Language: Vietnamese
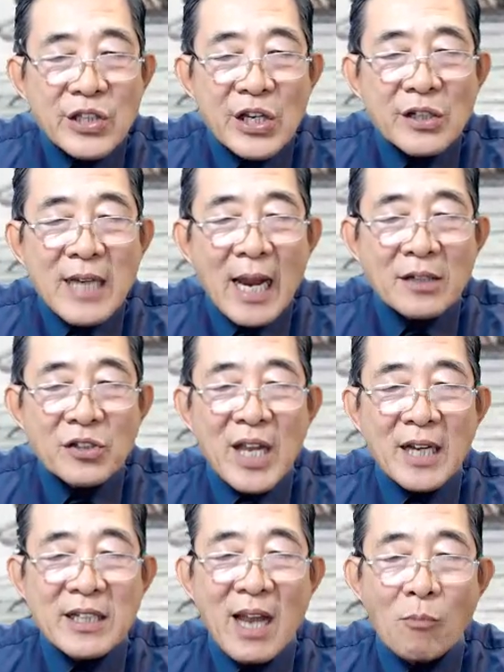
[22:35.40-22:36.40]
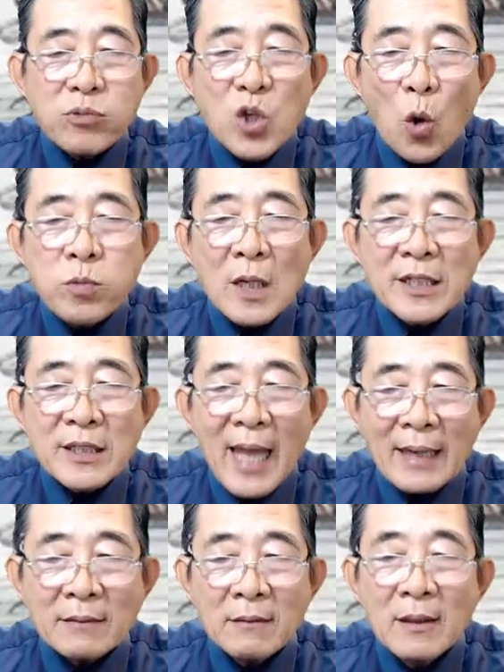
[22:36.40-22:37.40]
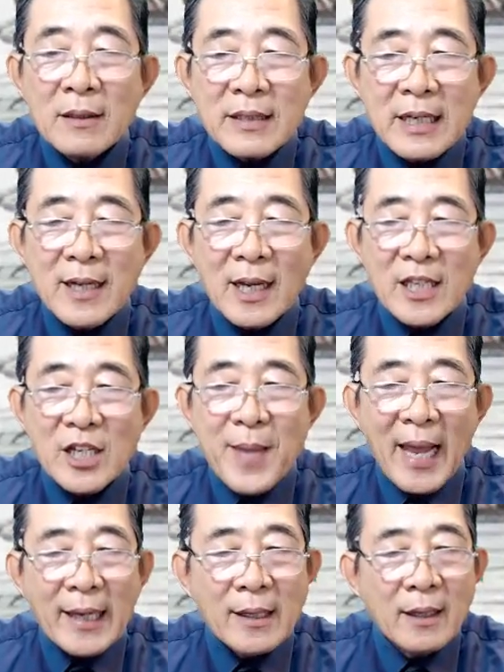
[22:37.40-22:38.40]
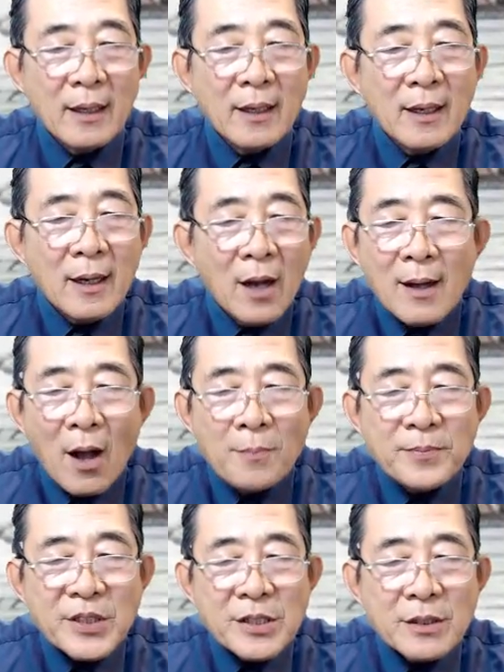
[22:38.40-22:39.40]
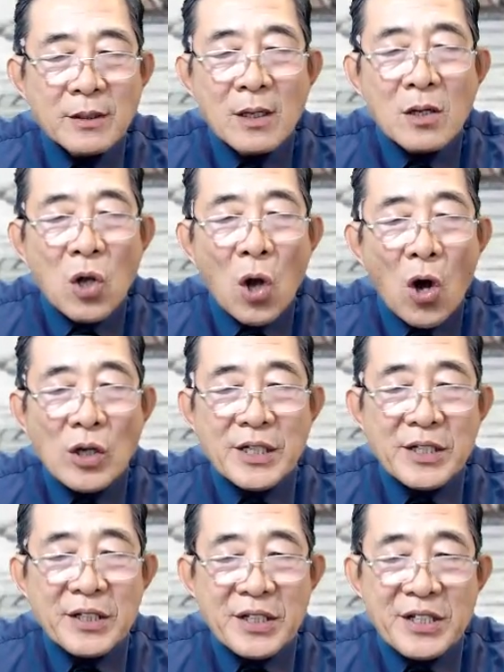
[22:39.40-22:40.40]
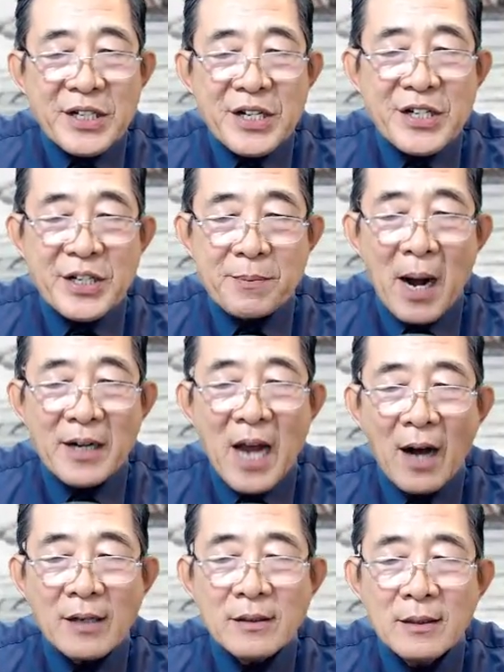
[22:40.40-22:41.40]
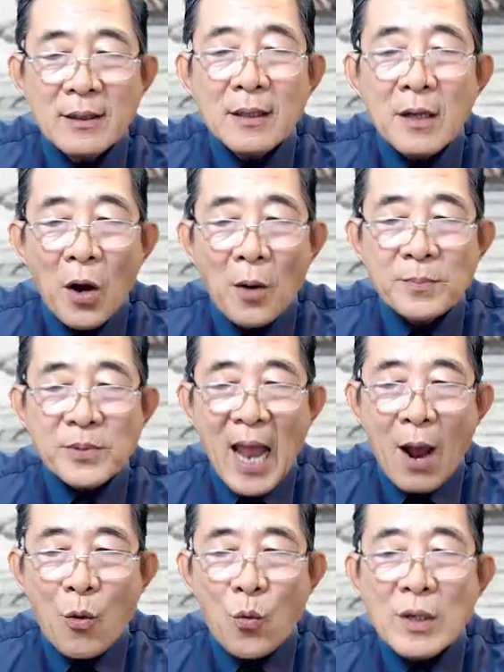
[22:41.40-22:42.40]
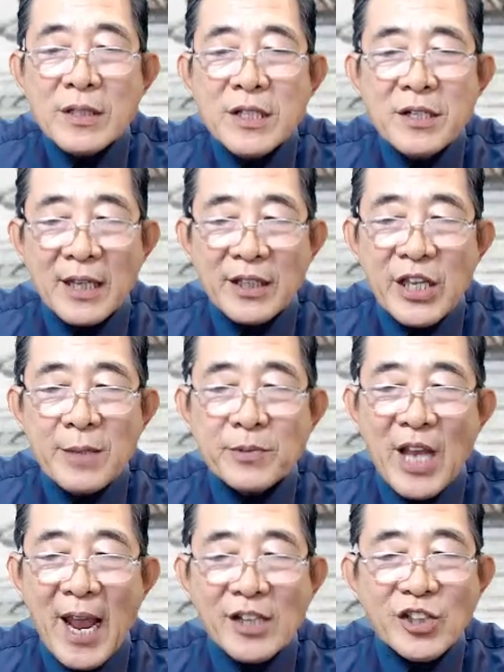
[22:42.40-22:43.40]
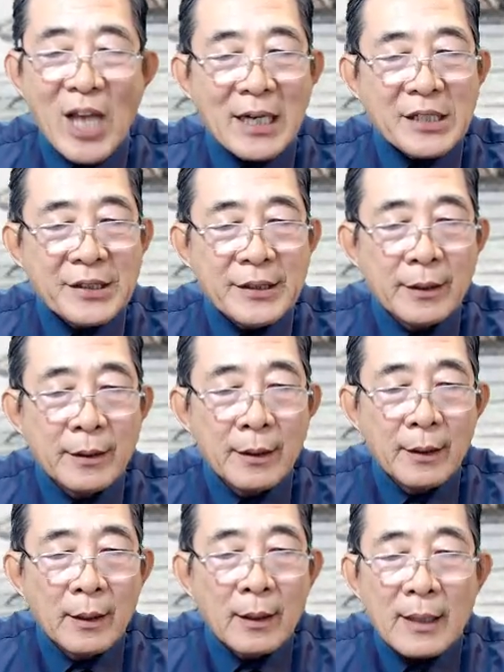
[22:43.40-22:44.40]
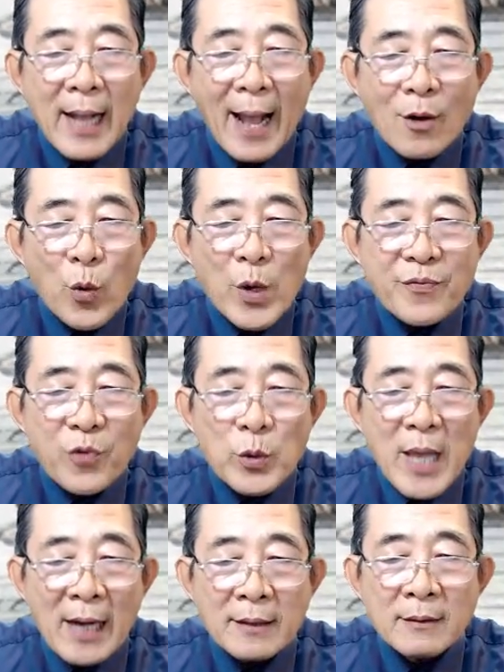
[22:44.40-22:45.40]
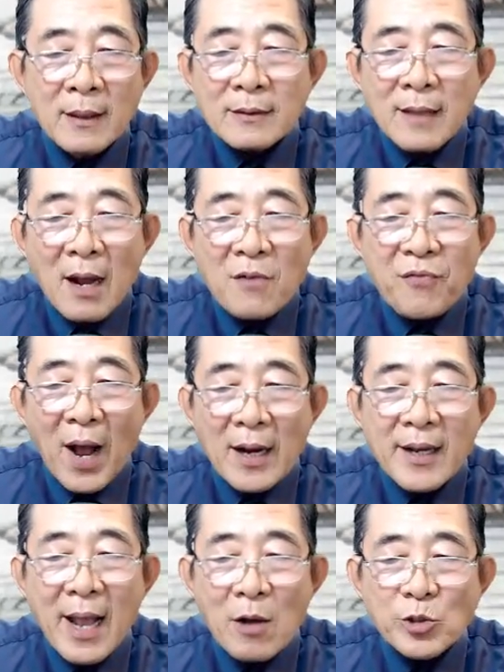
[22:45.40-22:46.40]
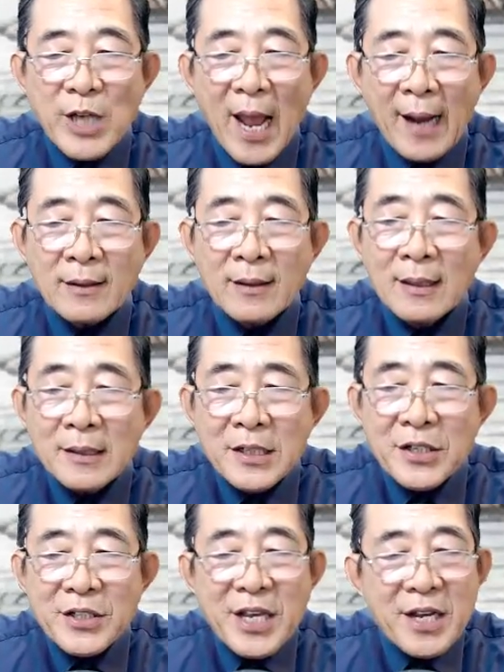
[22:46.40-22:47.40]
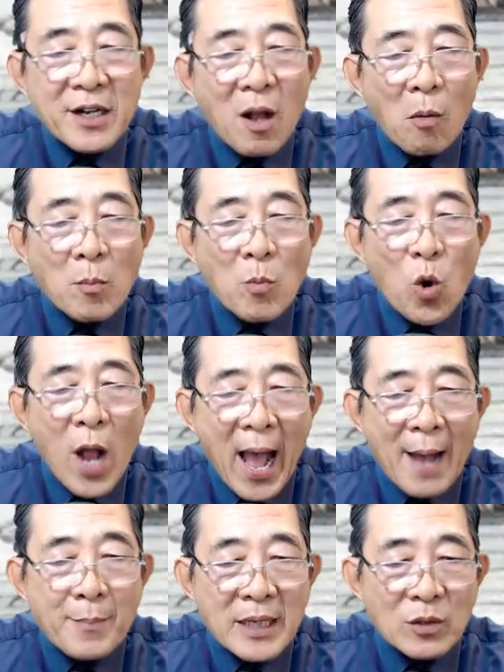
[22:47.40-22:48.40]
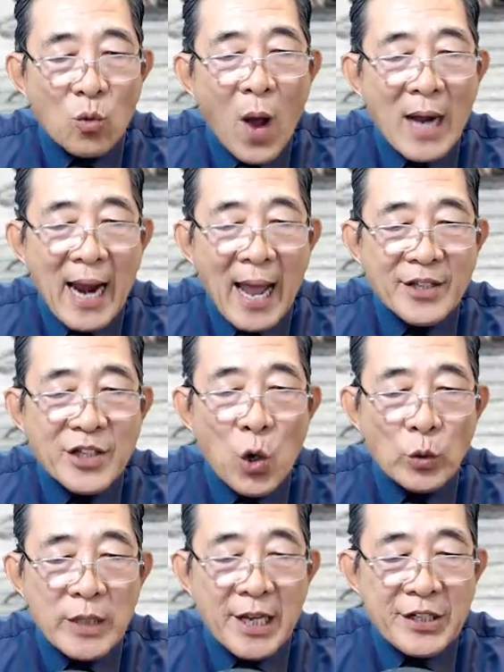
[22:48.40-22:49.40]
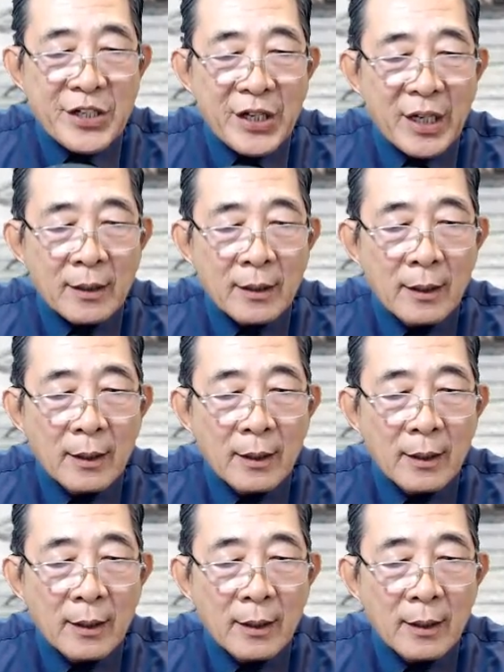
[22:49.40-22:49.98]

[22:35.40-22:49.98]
Chiến tranh danh vọng chốn kinh thành chính là như vậy. Hôm trước còn được người người bỡ đỡ, hôm sau như là chim sẻ xa lưới. Các quý phu nhân, thân phận cao sang, đương nhiên không có muốn hạ mình qua lại với Lô Thị nữa.